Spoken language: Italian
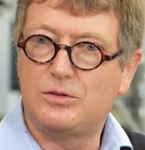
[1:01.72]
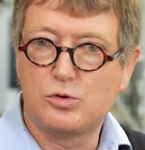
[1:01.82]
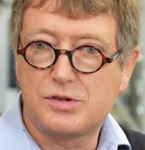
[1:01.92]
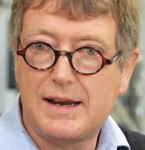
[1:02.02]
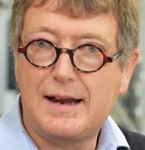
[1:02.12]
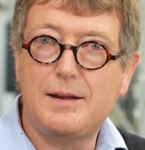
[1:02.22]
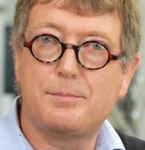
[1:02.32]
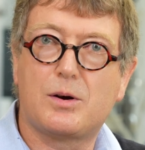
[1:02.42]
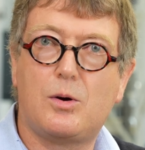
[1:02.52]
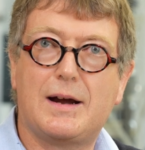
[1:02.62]
Industriale,
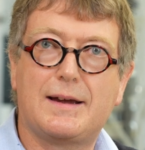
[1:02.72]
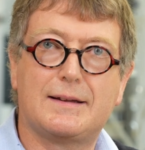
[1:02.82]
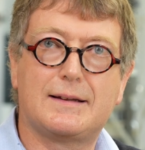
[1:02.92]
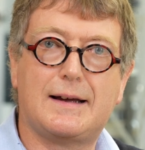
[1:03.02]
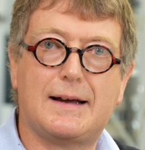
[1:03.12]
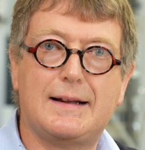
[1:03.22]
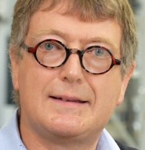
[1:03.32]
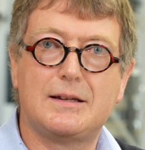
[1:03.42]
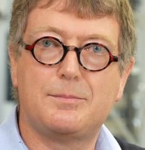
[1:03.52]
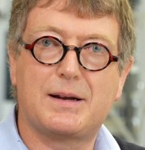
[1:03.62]
però anche da
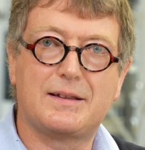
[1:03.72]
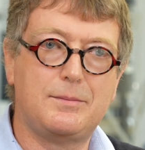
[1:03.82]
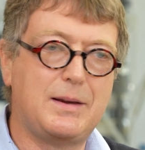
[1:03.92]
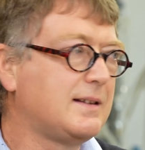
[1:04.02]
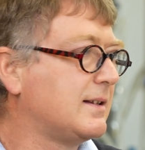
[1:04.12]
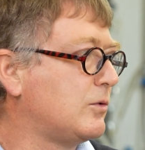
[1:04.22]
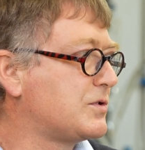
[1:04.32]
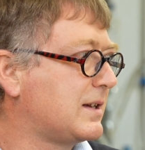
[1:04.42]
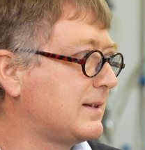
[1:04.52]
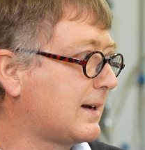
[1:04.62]
altri dipartimenti
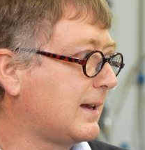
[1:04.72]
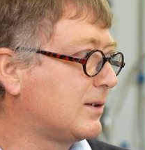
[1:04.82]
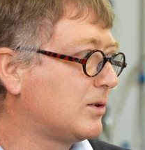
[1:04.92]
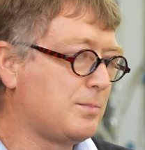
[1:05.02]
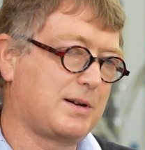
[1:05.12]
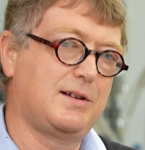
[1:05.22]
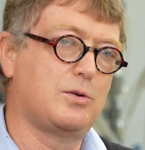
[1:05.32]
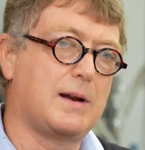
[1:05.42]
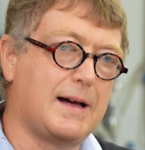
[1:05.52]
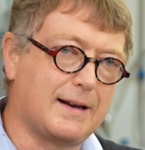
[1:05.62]
dell'Università di Trento, in
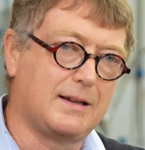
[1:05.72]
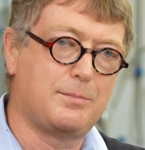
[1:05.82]
particolare il